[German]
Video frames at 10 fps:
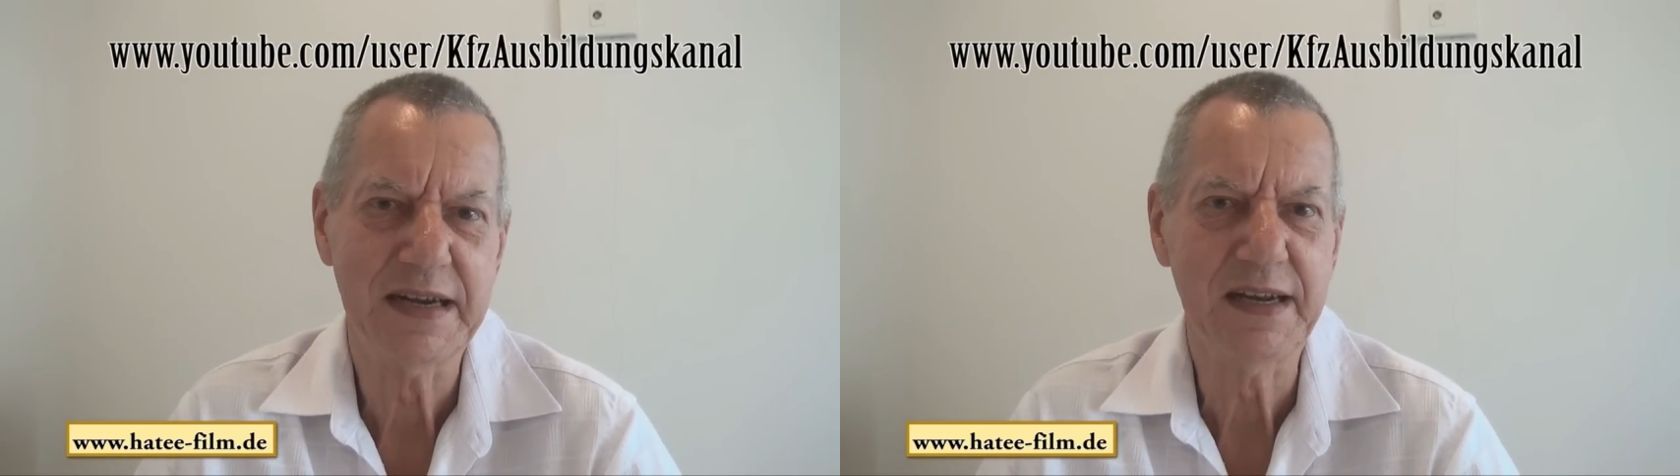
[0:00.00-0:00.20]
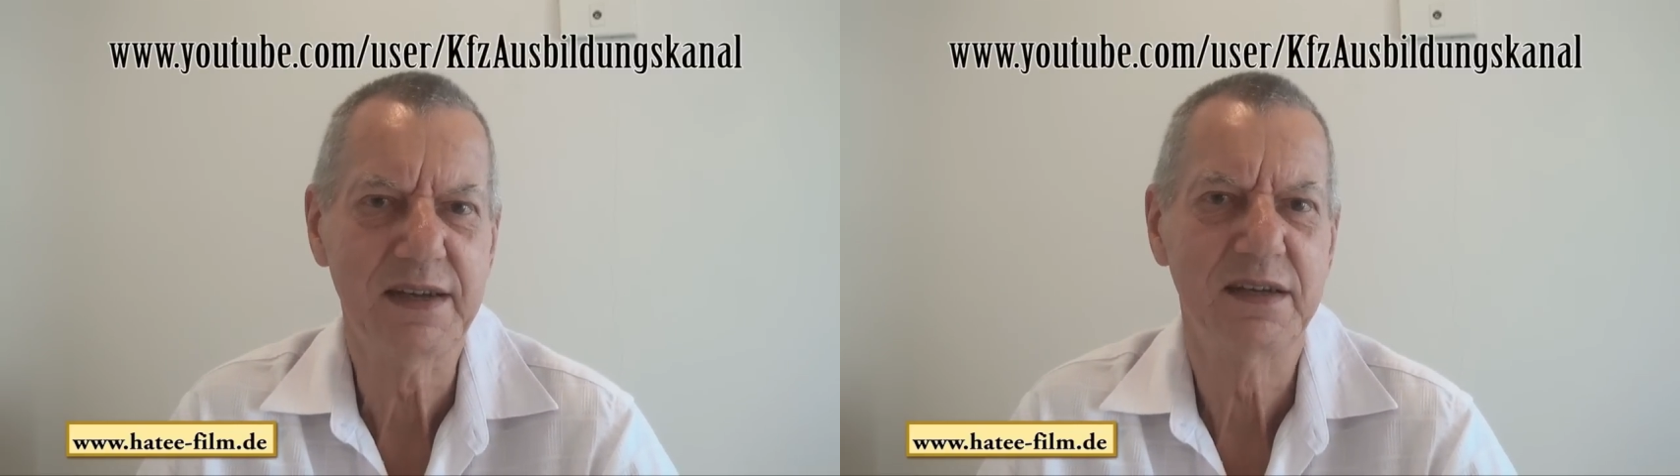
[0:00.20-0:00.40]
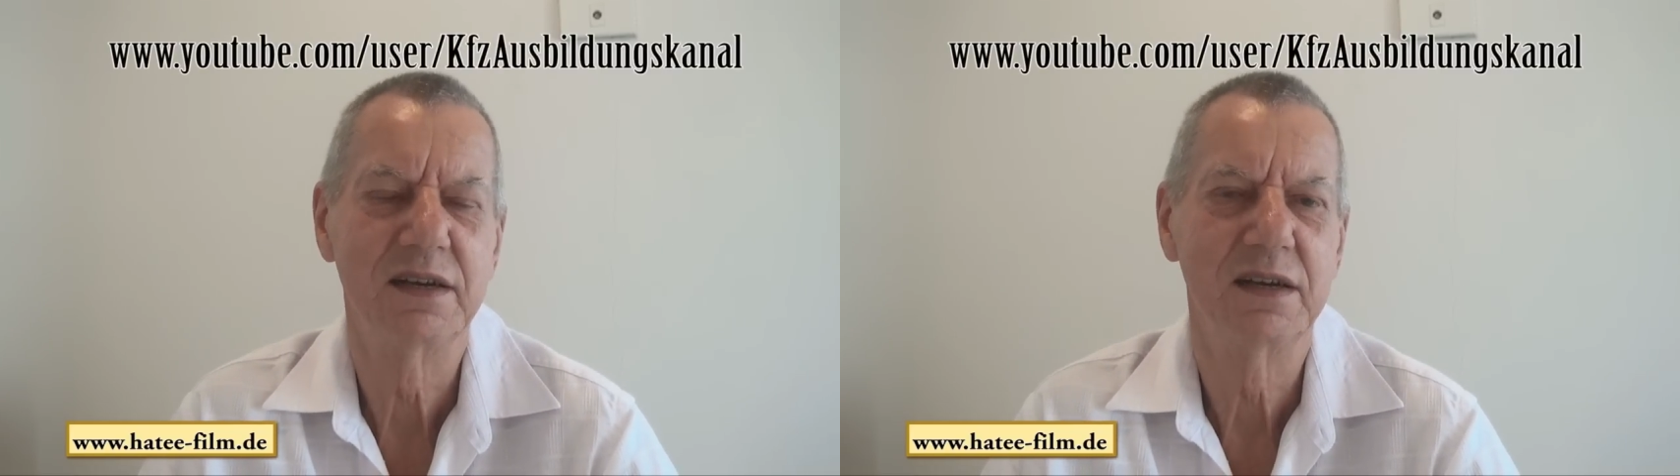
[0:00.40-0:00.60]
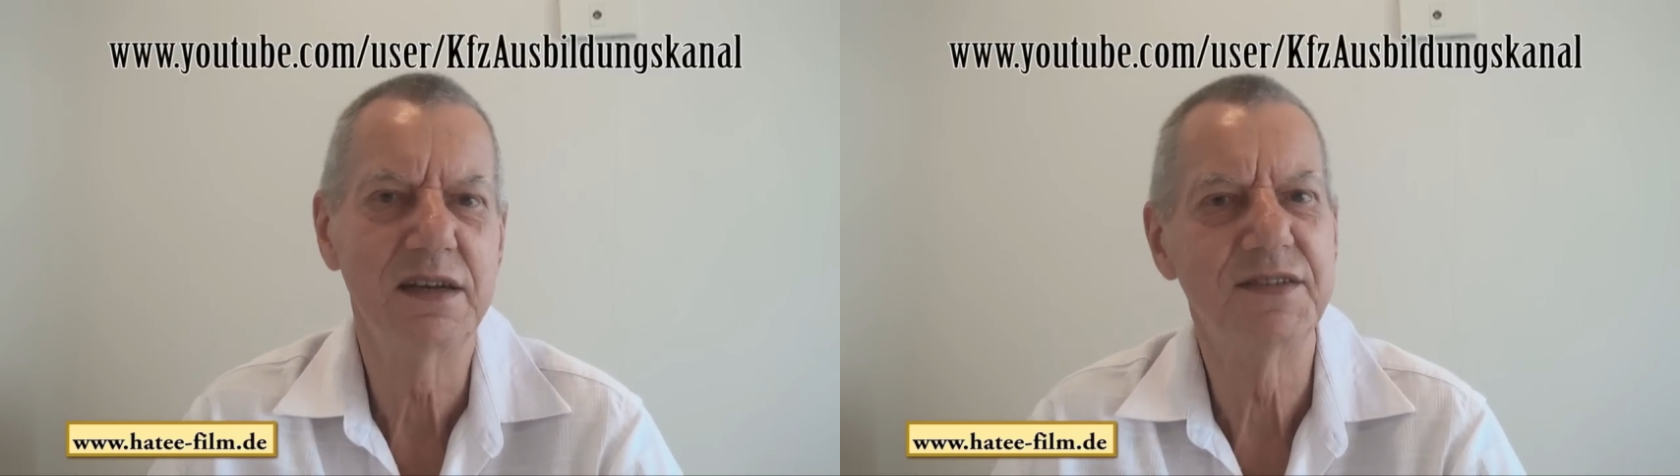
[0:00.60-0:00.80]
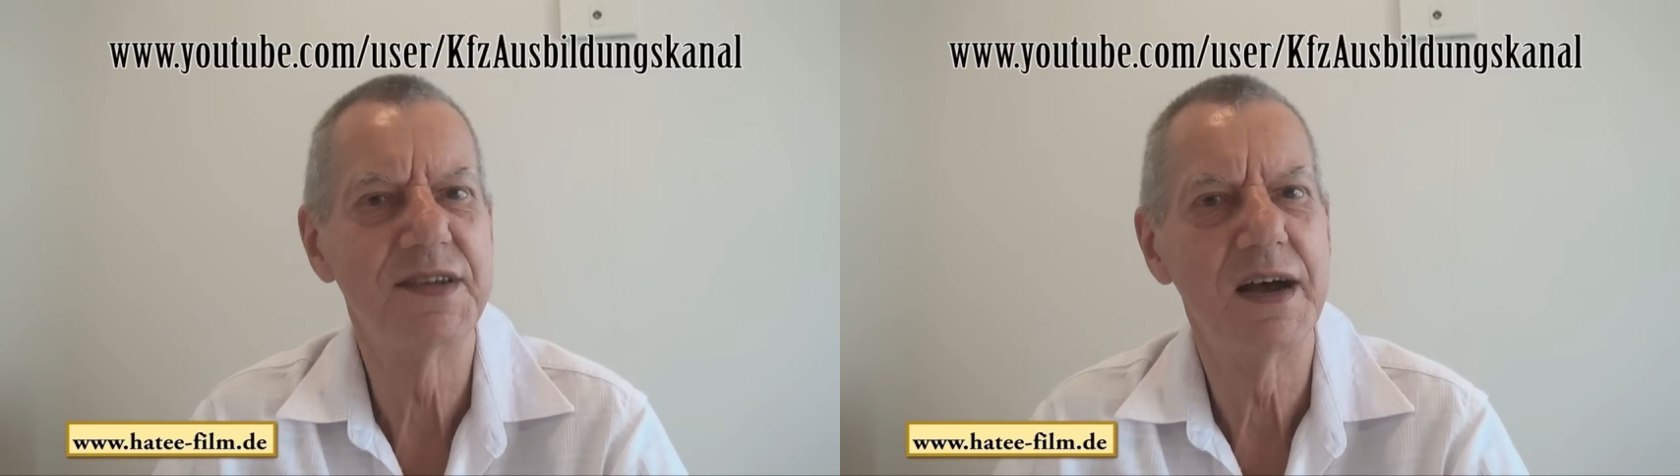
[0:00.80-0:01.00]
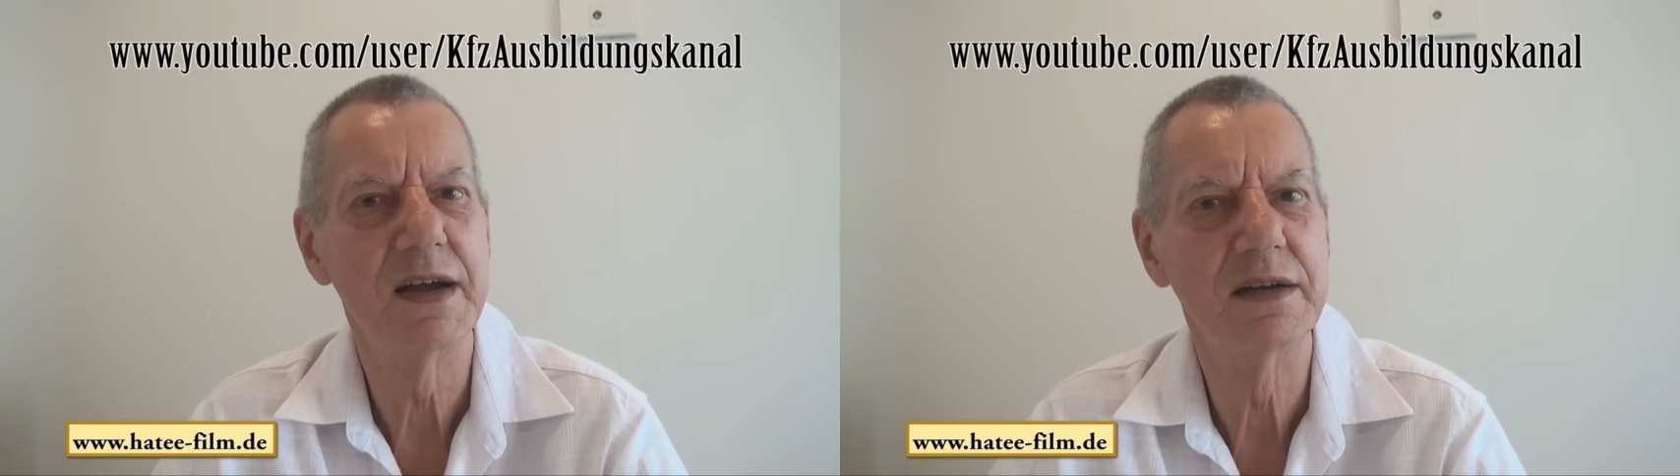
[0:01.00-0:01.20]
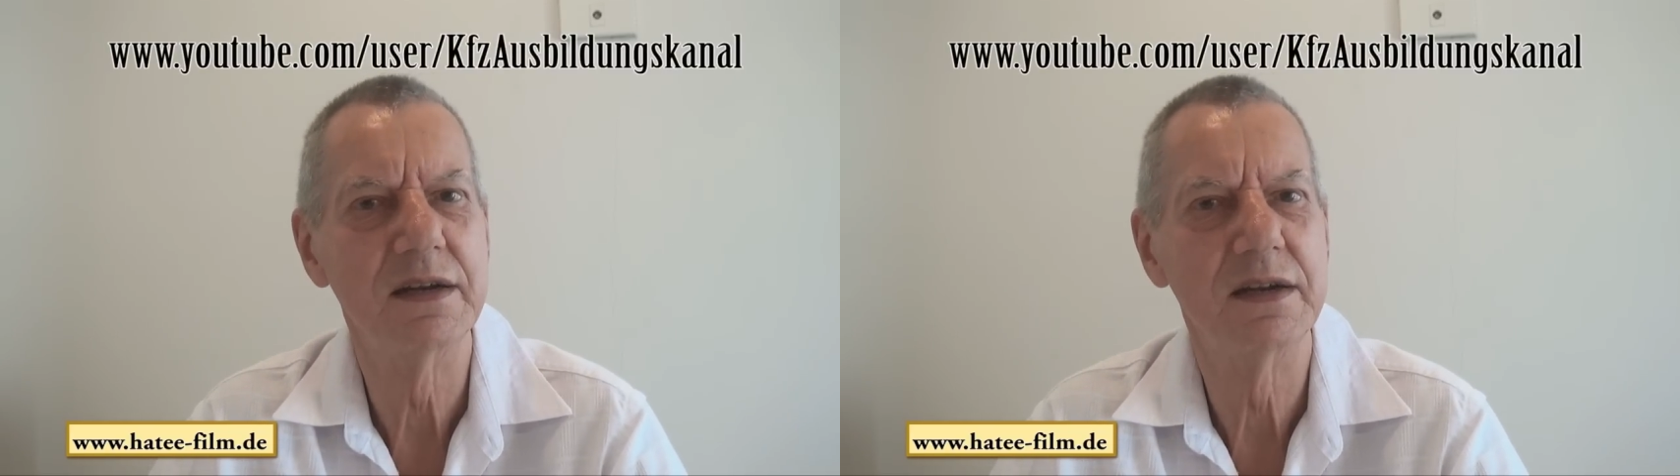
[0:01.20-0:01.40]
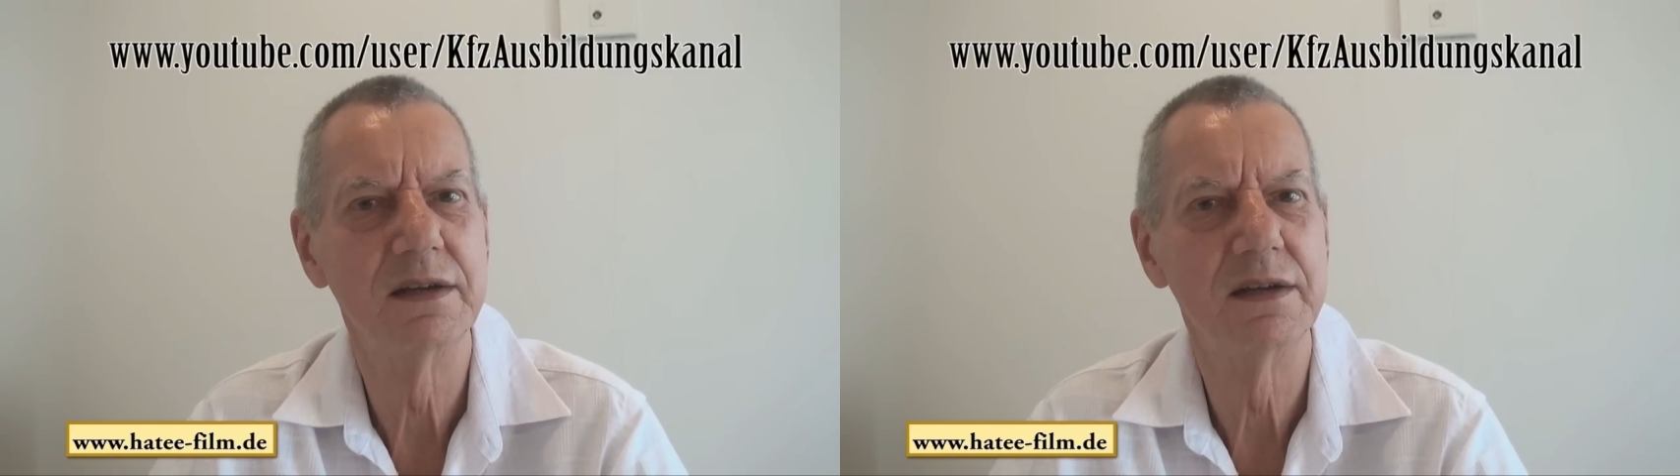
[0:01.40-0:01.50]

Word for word: Licht Design